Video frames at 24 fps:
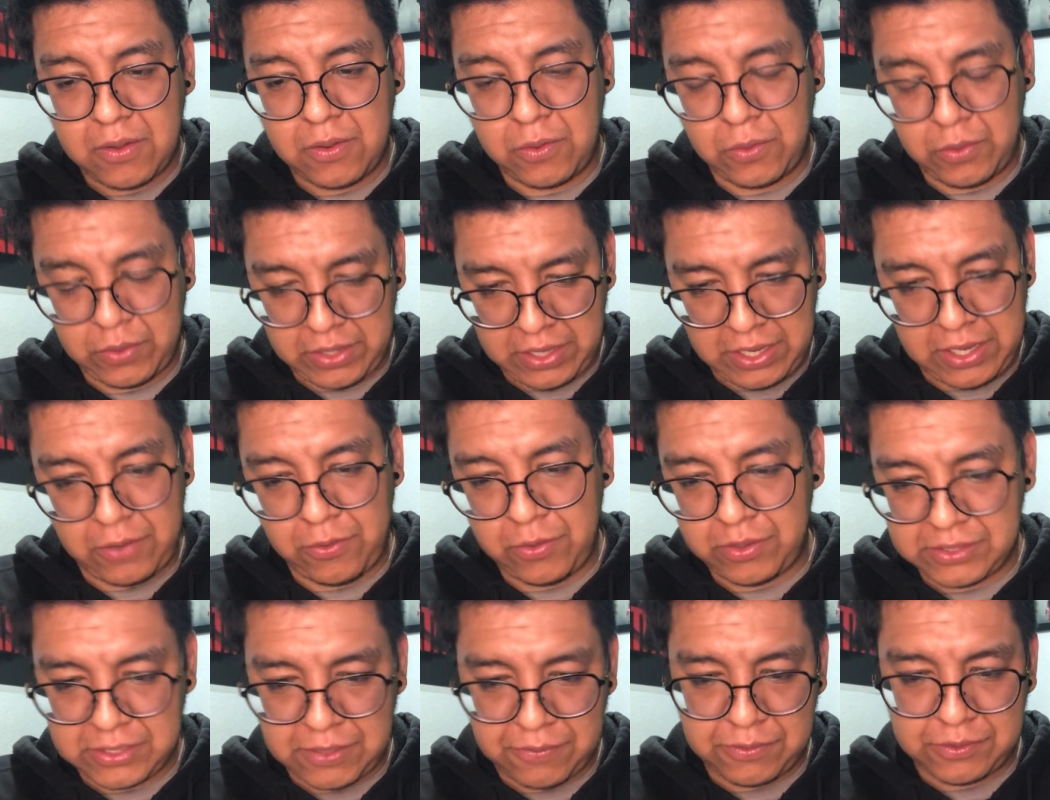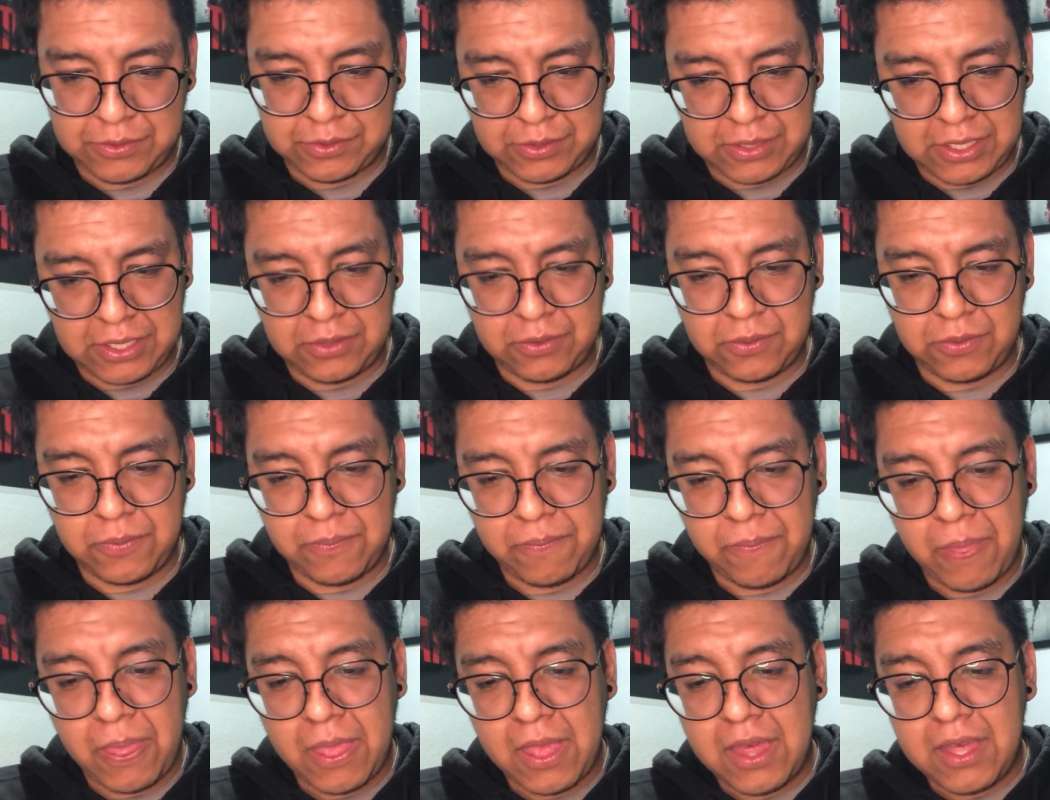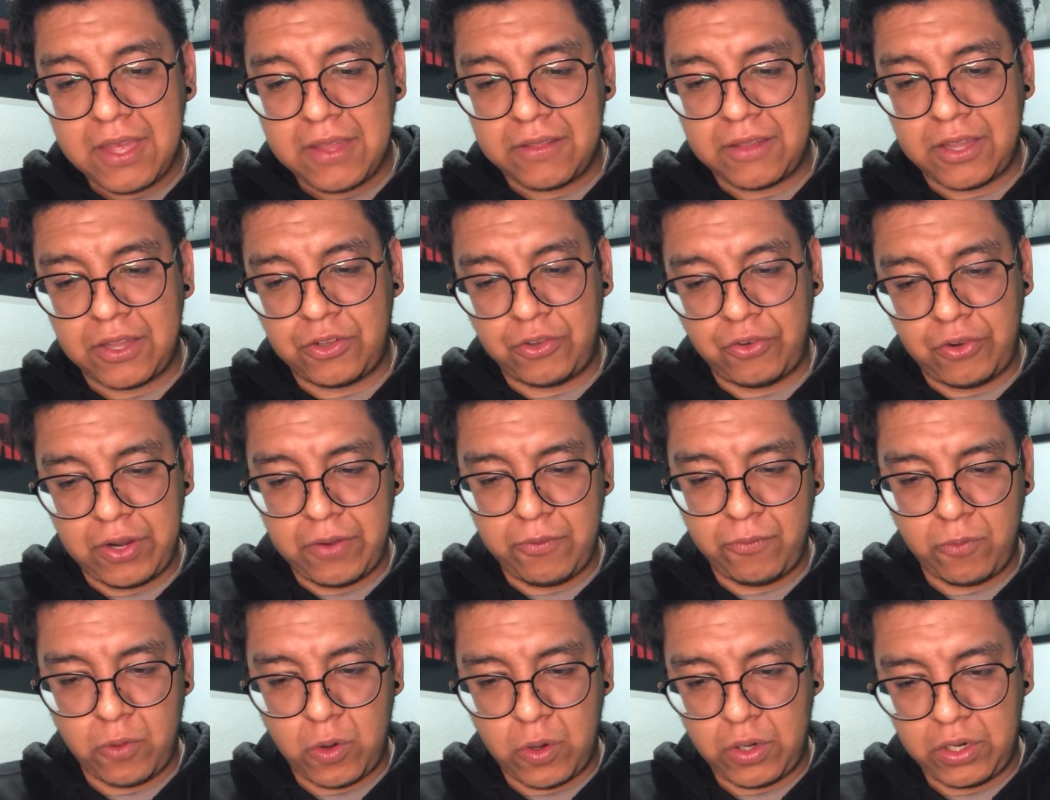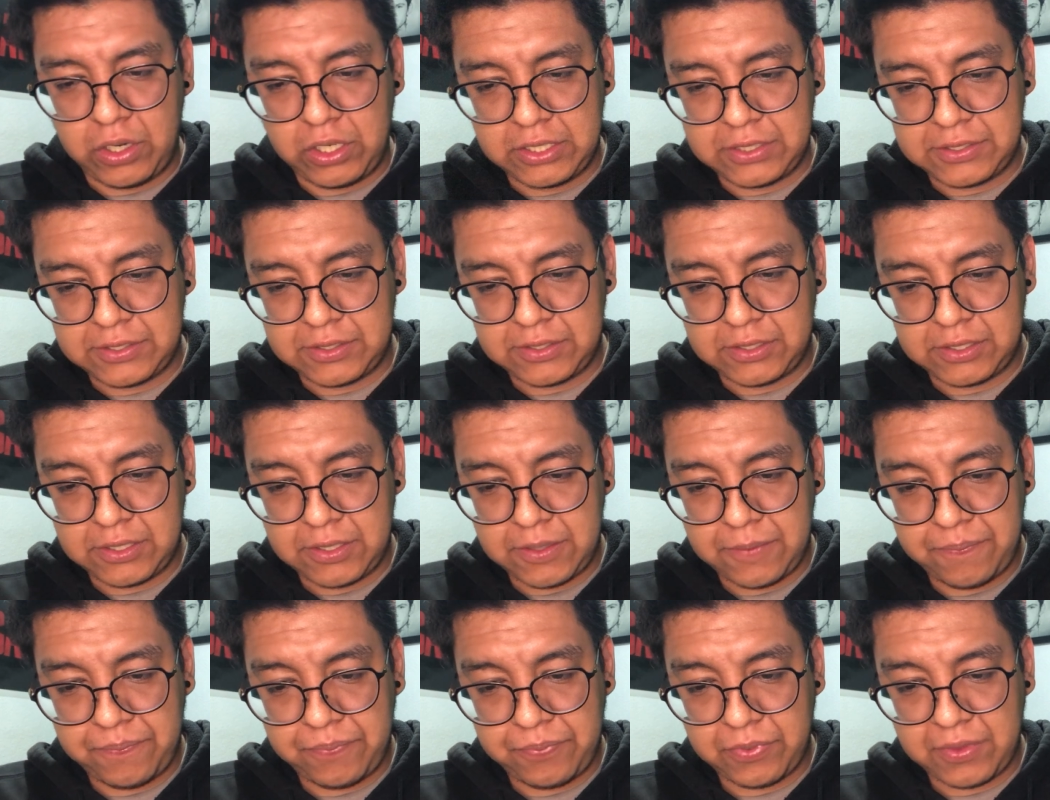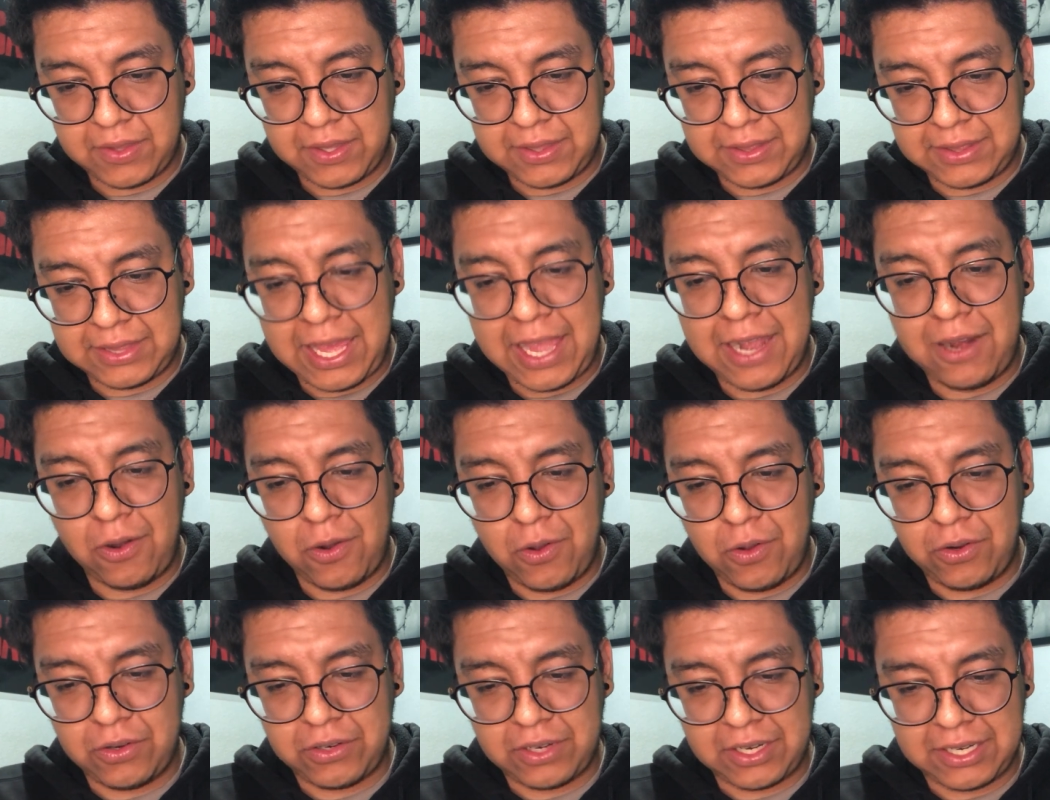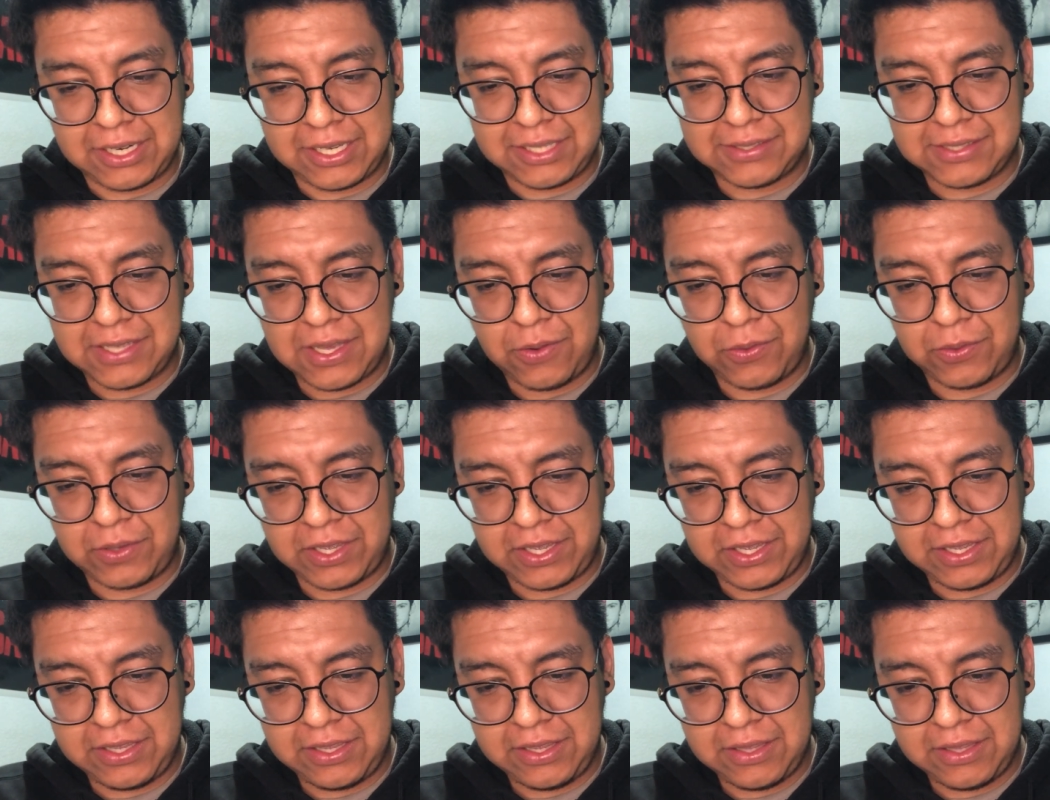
Ok, no está funcionando. The DreamWorks. Tai Long regresa, ok.